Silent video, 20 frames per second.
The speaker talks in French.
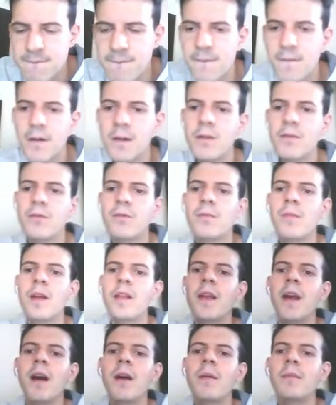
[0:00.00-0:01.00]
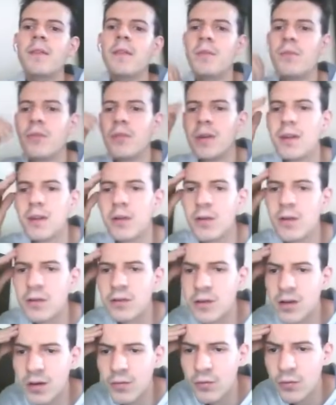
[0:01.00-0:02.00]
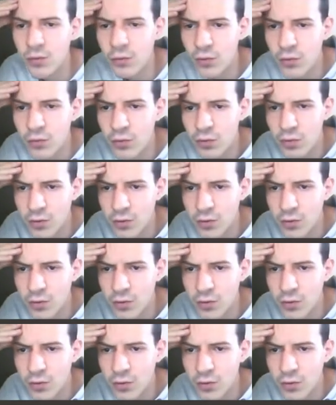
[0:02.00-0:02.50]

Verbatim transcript: Il joue de manière un petit peu étrange à mon goût.